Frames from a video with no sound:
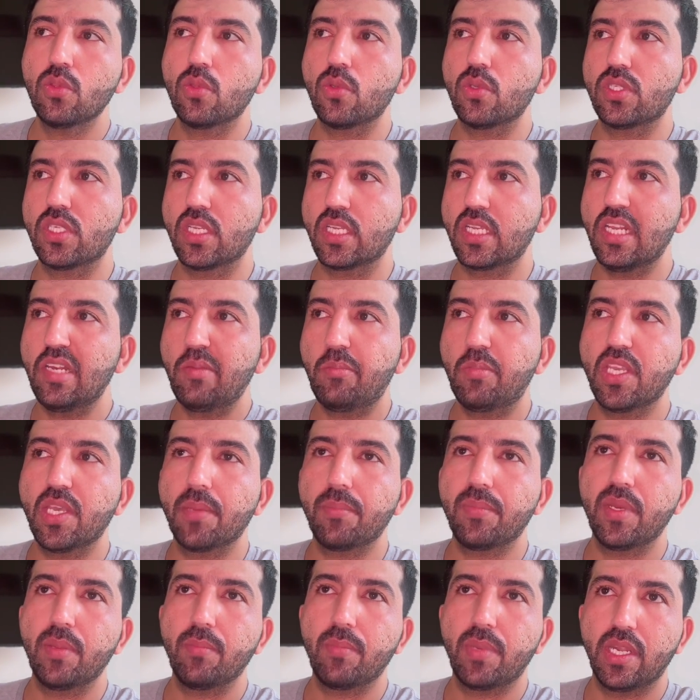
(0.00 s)
तो शकील भी
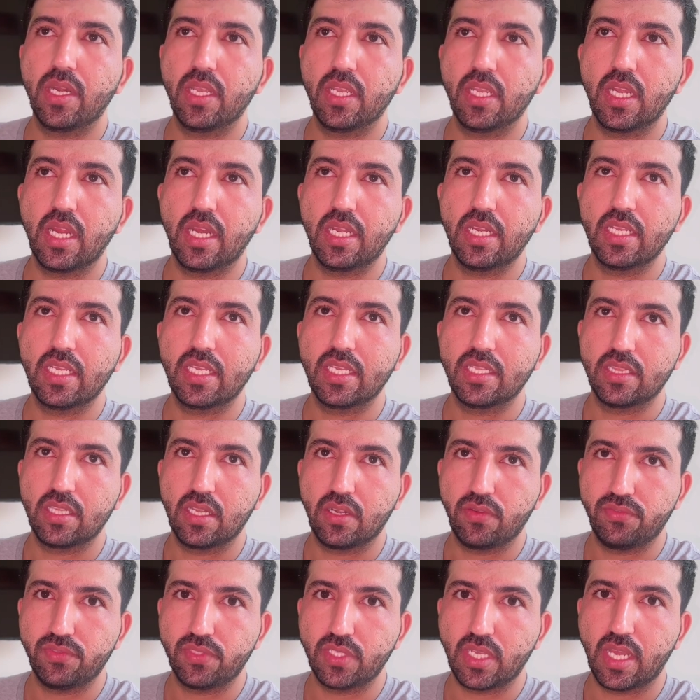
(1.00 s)
अपने बड़े गाड़ी की
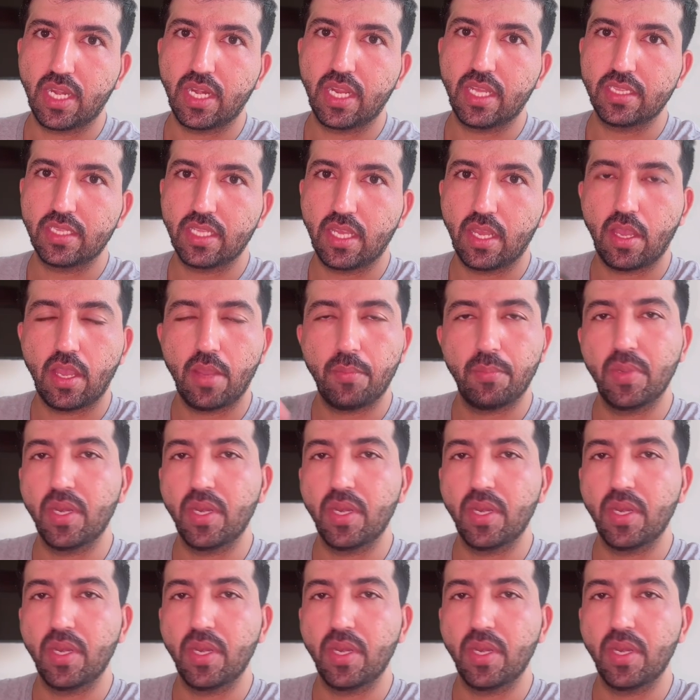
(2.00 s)
तरफ जा रहा था